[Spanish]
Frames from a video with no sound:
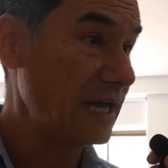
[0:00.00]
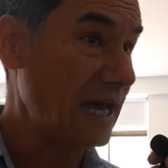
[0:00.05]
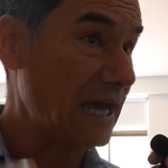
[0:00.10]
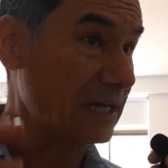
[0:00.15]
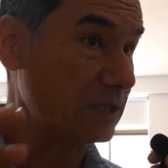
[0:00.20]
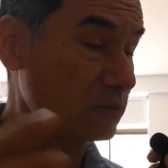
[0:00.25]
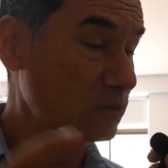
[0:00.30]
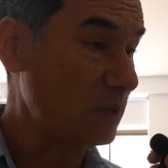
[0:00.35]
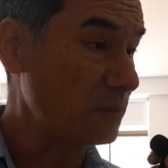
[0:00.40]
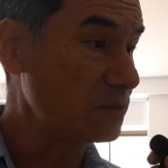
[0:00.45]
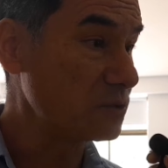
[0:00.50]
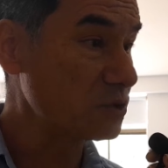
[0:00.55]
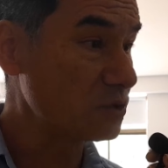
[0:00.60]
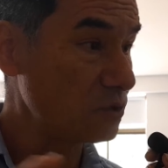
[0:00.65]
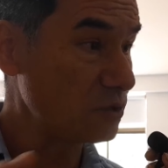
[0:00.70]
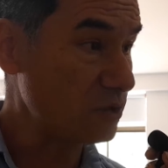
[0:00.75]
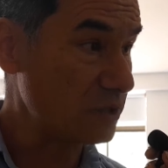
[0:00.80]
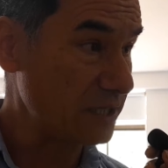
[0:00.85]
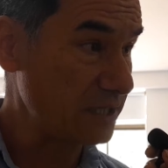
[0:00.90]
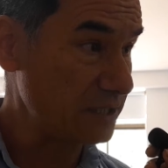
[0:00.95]
actuamos
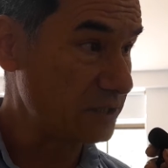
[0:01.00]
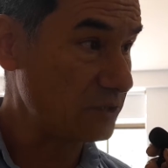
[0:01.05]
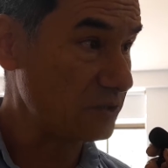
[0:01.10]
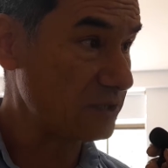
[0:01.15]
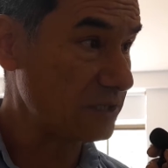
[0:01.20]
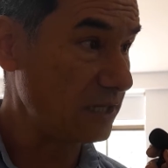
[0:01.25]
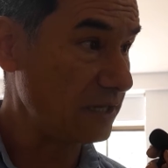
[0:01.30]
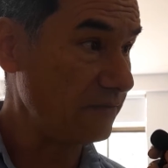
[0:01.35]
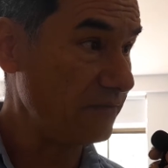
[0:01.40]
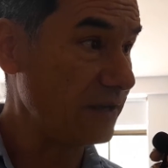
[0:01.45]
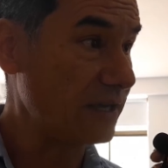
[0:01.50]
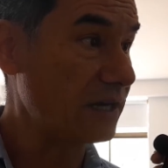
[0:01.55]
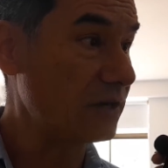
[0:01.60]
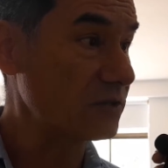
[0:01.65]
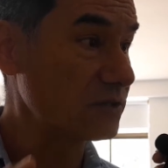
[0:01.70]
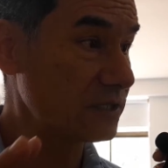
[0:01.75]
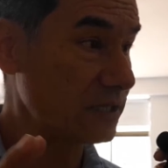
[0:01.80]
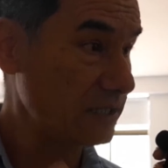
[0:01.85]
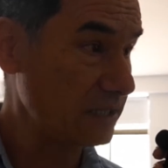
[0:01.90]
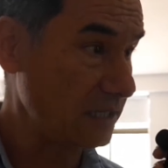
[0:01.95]
con los registros
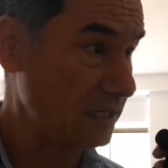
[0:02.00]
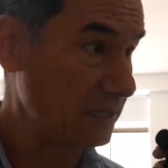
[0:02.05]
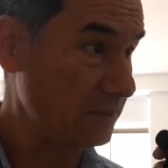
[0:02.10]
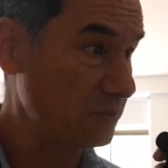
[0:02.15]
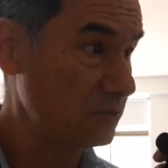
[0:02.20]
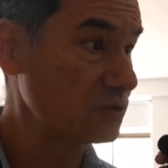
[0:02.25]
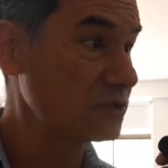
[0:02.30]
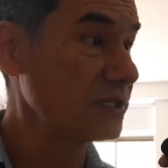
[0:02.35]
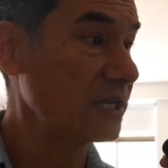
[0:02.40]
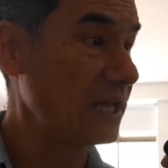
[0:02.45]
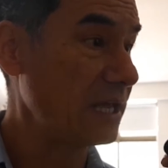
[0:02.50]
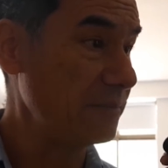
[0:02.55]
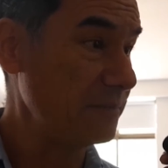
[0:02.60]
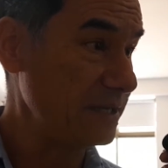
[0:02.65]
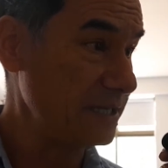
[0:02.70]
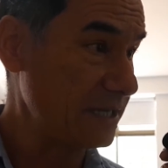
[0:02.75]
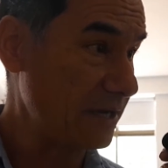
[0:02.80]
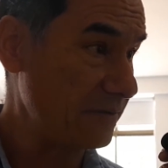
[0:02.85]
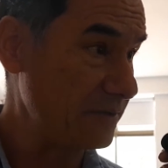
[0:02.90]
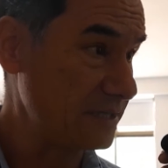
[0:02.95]
calificados que tenemos en
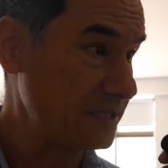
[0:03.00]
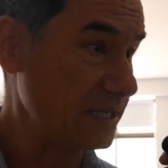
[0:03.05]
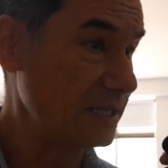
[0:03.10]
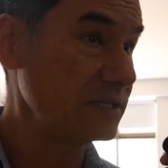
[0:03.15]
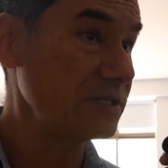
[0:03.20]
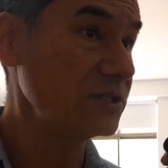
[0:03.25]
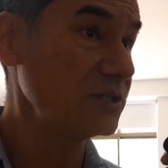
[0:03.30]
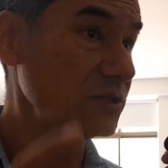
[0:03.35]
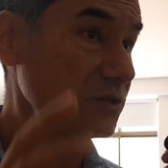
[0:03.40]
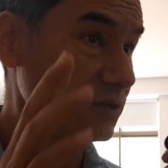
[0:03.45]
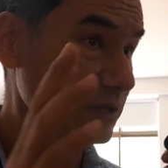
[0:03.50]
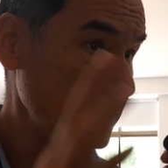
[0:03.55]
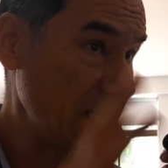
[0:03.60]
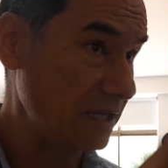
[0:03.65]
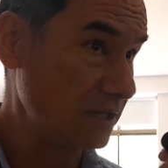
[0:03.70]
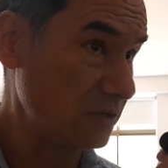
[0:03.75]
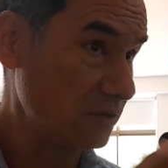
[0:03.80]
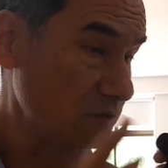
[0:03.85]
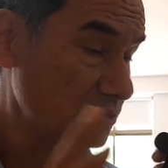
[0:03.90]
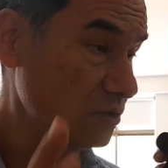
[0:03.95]
Villavicencio,
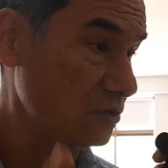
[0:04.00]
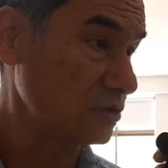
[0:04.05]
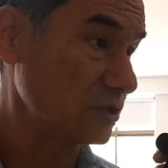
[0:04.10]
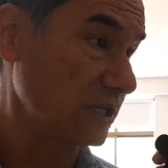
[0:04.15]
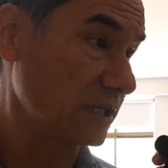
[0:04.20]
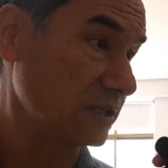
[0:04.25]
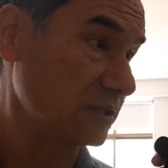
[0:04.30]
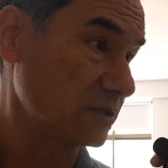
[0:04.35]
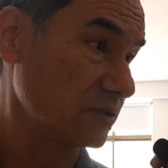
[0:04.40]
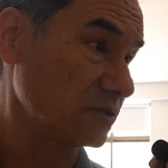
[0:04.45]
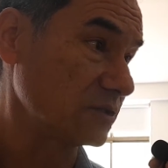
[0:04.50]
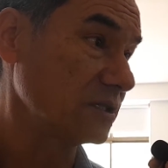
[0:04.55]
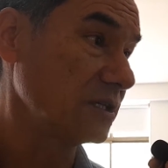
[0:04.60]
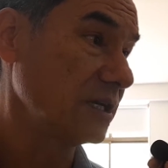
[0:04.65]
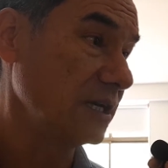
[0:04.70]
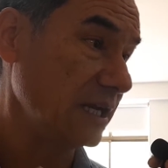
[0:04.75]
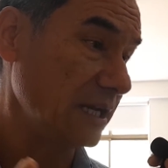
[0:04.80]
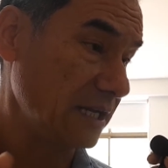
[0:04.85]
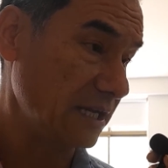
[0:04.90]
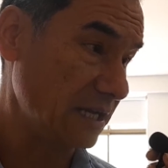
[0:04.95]
en los dos centros,
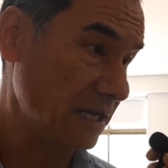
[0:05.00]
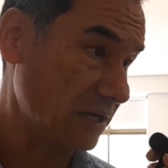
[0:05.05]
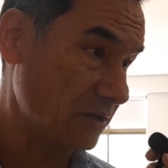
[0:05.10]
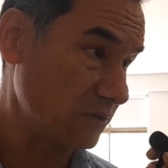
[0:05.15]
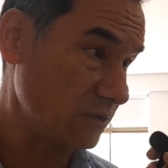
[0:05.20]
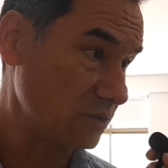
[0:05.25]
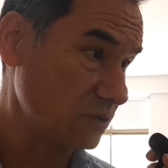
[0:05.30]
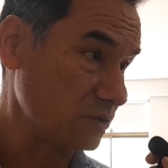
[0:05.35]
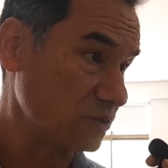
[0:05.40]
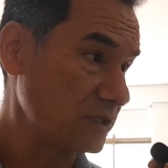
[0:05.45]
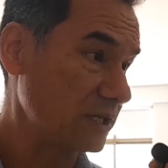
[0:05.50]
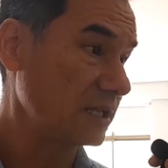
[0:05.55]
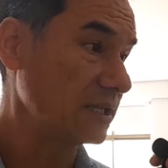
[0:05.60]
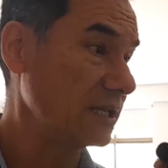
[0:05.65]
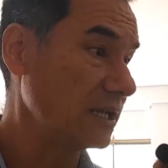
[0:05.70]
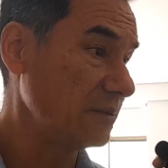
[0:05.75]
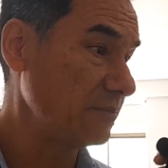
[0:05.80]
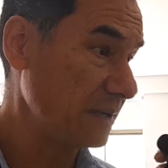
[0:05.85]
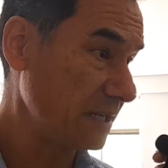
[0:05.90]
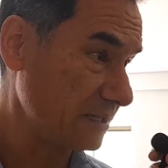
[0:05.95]
en el agroindustrial
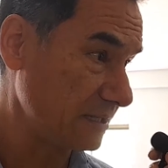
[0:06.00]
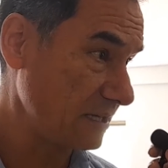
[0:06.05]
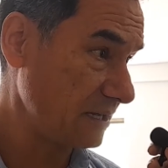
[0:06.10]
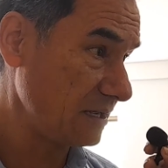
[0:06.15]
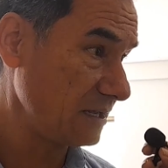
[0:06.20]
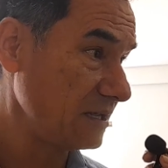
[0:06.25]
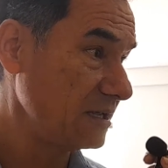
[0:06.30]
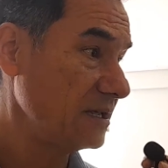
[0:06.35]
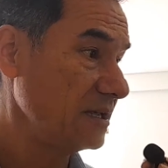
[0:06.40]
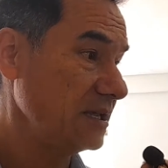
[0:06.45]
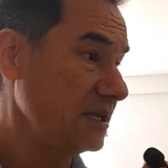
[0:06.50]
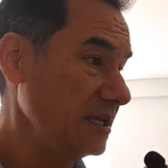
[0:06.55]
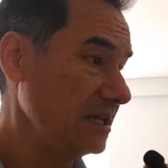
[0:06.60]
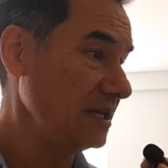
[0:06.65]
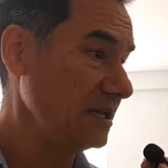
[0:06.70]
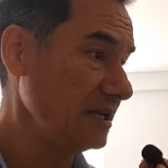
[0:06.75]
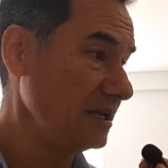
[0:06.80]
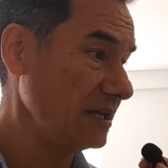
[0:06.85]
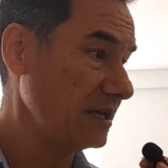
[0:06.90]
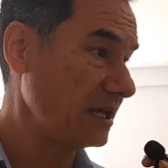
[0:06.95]
del Meta
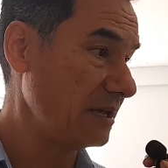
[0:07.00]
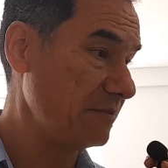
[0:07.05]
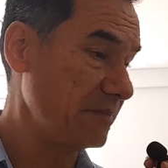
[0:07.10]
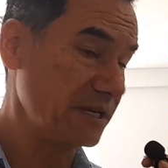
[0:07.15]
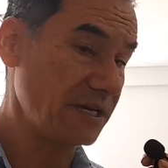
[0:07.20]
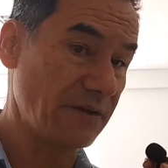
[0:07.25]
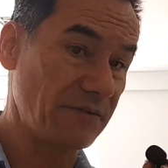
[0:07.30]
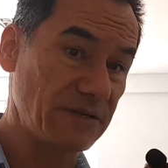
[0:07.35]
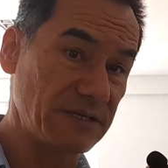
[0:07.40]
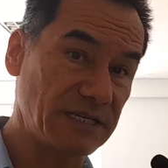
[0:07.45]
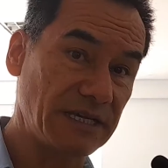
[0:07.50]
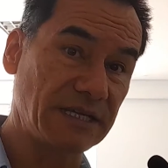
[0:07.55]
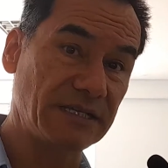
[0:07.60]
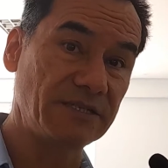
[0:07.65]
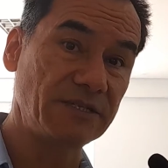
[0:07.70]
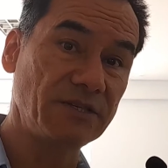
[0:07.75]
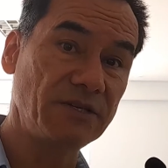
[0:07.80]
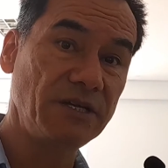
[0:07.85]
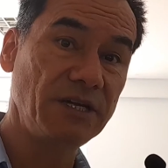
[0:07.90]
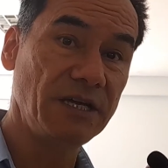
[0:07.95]
y en
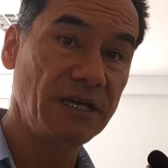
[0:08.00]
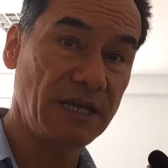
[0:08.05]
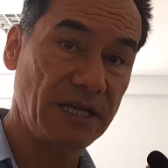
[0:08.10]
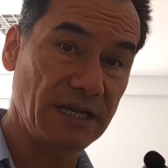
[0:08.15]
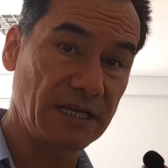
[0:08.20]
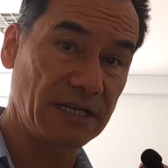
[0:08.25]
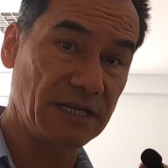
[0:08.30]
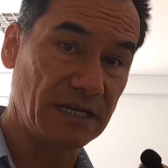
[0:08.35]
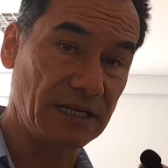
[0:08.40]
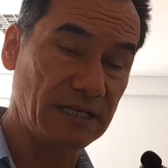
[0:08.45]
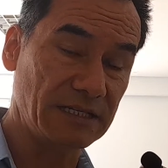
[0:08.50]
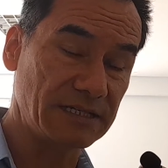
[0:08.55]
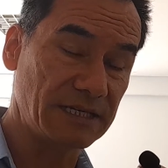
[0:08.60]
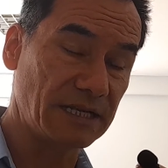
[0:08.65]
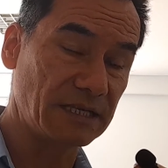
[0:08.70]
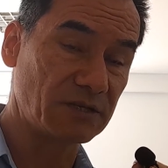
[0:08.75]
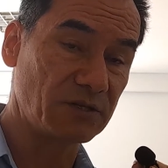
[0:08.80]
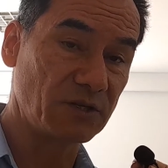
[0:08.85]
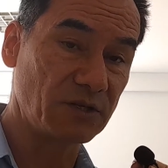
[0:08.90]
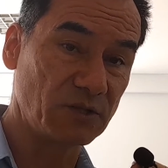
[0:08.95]
Villavicencio en el
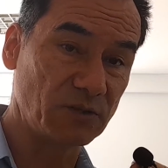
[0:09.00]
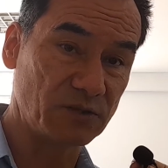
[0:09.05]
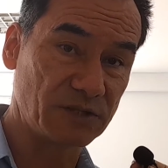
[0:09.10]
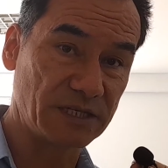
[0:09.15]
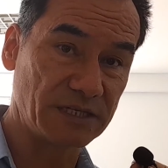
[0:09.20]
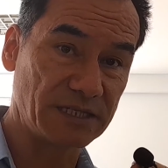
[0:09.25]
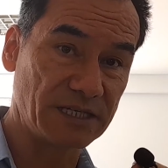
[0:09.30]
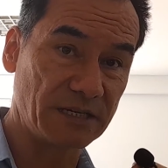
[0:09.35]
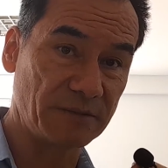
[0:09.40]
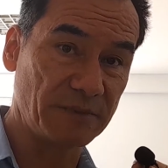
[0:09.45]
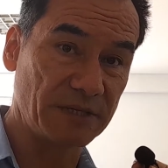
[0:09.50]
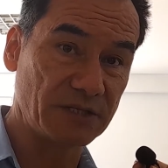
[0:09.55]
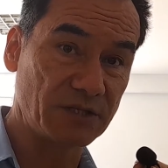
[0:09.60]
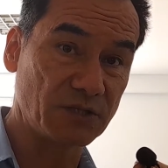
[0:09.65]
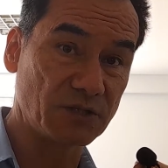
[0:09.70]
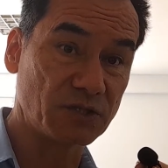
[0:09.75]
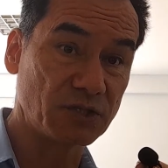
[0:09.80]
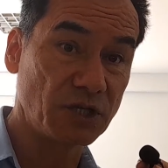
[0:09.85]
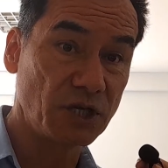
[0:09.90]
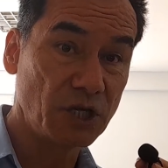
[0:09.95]
Centro de Industria y
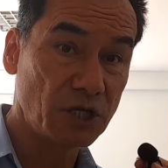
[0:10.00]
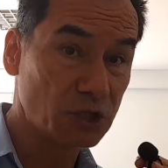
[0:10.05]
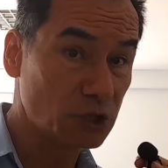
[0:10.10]
Servicios.